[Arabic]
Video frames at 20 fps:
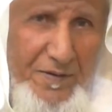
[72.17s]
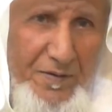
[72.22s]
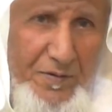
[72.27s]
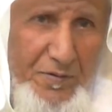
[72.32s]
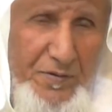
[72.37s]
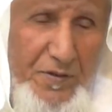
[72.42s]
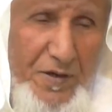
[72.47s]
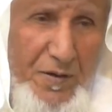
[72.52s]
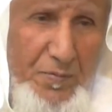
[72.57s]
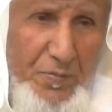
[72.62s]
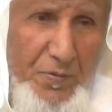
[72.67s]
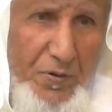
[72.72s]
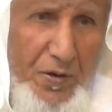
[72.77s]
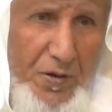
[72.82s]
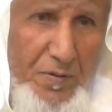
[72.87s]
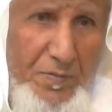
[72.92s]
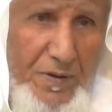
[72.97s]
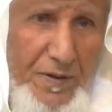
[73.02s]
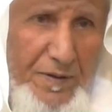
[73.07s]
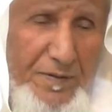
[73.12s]
ويا ابو
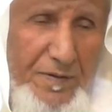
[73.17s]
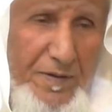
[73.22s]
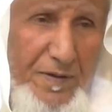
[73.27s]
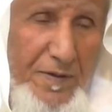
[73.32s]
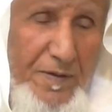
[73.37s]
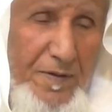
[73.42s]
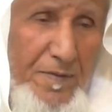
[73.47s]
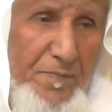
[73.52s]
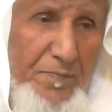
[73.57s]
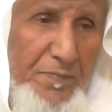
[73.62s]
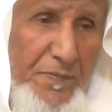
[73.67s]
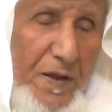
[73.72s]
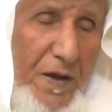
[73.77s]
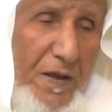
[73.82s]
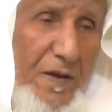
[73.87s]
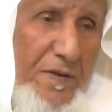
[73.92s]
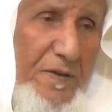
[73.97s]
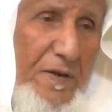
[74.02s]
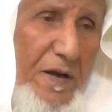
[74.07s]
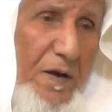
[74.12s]
عمر
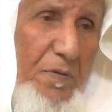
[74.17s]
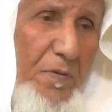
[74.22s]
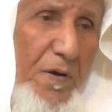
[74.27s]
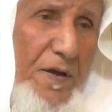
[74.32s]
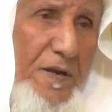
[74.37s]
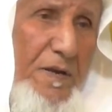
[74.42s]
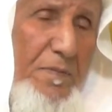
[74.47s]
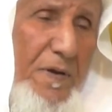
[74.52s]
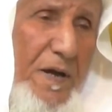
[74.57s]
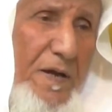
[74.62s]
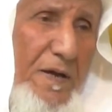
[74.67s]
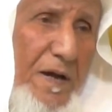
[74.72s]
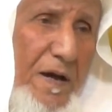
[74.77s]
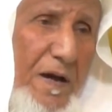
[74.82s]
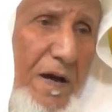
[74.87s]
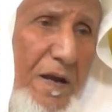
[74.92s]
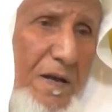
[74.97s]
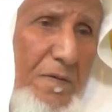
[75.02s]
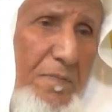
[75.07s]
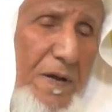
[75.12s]
اللي يا اخواني
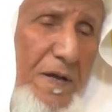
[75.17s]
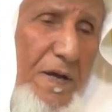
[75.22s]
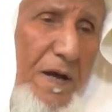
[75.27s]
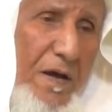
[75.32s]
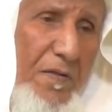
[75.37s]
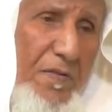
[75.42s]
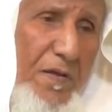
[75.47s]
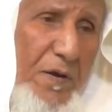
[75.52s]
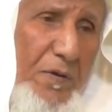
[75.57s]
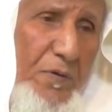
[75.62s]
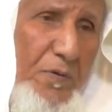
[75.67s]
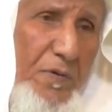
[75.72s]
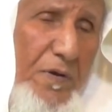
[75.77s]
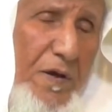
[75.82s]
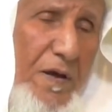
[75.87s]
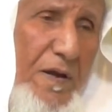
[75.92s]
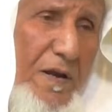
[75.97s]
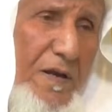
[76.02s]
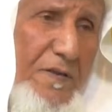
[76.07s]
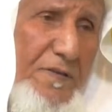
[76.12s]
ما اللي ما يعظه
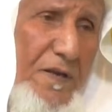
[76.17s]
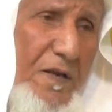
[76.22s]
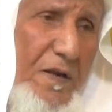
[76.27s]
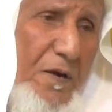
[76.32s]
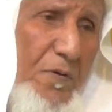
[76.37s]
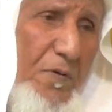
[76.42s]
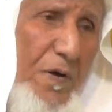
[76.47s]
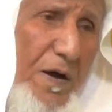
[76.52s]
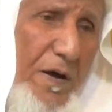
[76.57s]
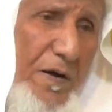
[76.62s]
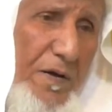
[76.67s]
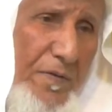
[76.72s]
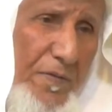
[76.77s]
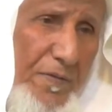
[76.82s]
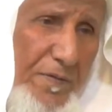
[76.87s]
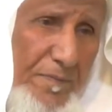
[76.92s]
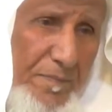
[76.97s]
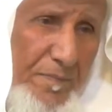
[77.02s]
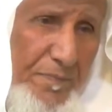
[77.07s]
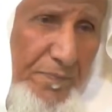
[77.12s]
القران ليس له واعظ
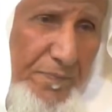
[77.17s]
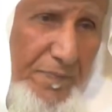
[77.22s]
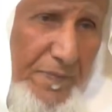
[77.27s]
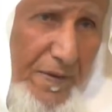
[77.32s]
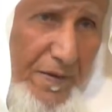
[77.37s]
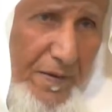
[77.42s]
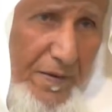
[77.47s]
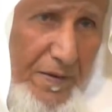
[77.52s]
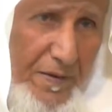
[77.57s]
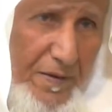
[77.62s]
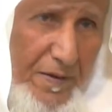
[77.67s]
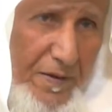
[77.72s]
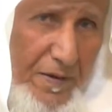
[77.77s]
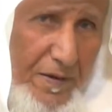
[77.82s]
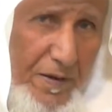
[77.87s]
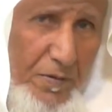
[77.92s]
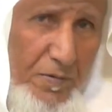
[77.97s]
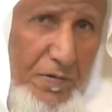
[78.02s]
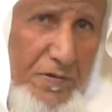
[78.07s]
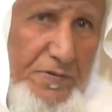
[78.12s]
نعم صحيح
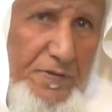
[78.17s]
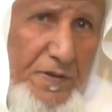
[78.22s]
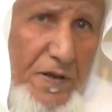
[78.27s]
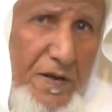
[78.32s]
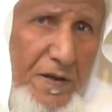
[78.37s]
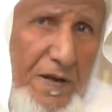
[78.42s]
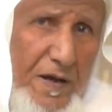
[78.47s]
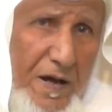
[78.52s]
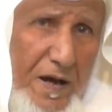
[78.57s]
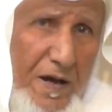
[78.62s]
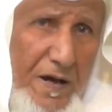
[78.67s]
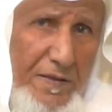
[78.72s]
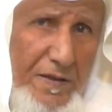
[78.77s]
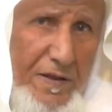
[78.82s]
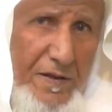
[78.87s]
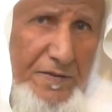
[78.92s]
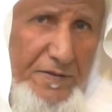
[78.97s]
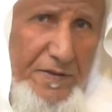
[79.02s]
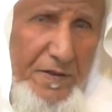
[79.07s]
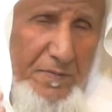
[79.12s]
لو انزلنا هذا
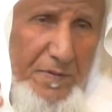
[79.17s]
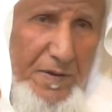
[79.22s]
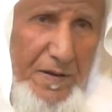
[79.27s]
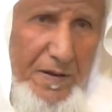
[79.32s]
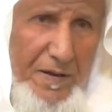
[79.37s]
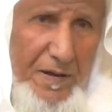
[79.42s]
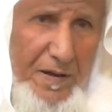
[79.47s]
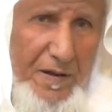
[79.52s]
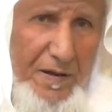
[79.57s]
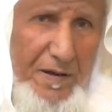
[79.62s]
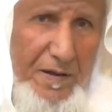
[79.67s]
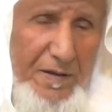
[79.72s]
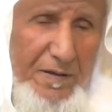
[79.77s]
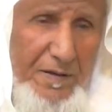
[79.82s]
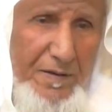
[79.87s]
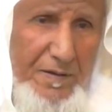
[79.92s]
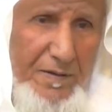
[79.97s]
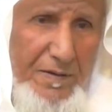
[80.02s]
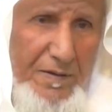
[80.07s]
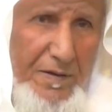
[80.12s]
الجبل على
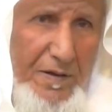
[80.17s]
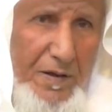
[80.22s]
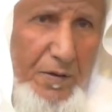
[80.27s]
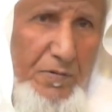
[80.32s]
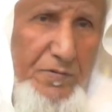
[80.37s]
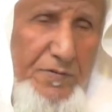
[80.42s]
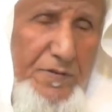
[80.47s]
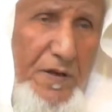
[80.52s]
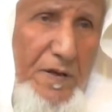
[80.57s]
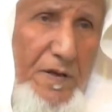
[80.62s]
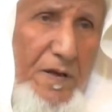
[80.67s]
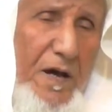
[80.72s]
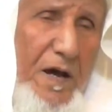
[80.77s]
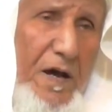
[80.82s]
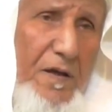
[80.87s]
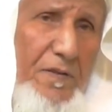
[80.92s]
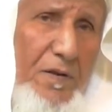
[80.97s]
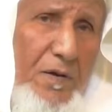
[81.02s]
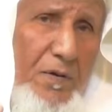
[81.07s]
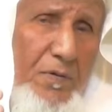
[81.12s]
القرآن لو انزلنا
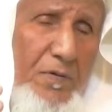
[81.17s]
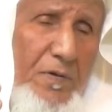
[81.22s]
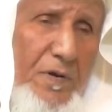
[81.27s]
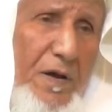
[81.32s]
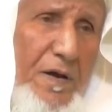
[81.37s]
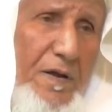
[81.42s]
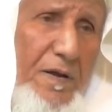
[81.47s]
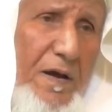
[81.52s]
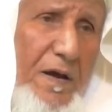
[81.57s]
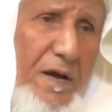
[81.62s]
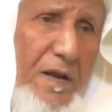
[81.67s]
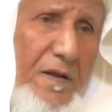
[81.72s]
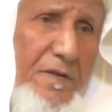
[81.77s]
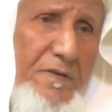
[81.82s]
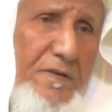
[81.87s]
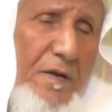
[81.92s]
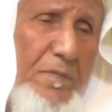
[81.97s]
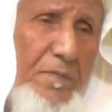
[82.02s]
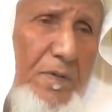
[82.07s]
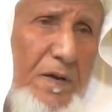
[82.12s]
هذا القران على
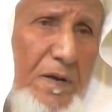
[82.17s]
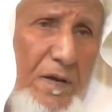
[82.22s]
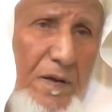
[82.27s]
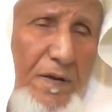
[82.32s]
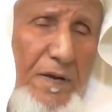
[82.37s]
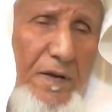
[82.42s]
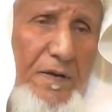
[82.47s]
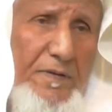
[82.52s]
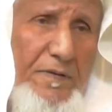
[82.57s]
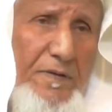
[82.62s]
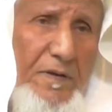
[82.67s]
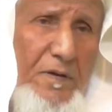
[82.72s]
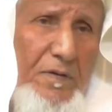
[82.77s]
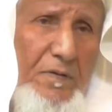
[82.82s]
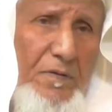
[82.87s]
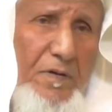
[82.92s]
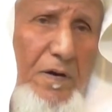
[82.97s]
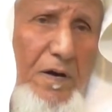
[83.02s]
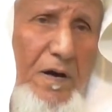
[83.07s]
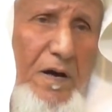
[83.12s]
جبل لرايته
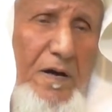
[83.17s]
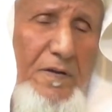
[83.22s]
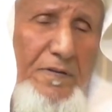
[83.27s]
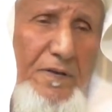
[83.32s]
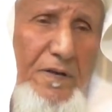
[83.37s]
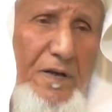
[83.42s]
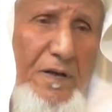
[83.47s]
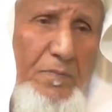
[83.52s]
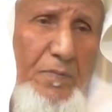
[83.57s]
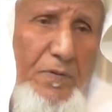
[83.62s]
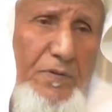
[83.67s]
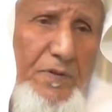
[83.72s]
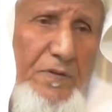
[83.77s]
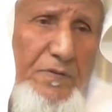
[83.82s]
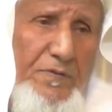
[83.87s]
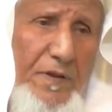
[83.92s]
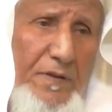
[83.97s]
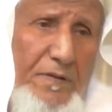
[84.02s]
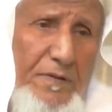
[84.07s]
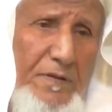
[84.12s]
خاشعا
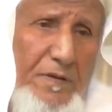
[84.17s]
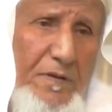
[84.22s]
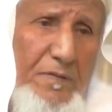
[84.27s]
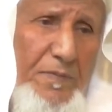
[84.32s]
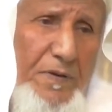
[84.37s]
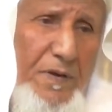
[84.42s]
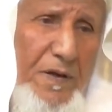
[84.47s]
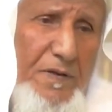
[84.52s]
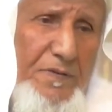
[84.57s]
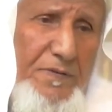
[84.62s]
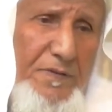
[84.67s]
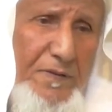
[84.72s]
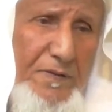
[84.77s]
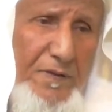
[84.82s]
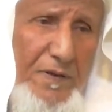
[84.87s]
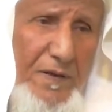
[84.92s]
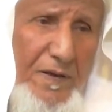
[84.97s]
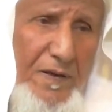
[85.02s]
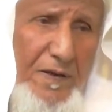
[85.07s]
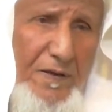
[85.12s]
متصدعا من إيه، خشيه
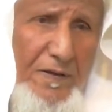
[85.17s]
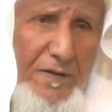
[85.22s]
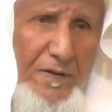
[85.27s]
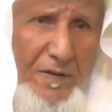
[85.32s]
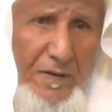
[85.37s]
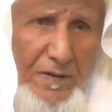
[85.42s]
الله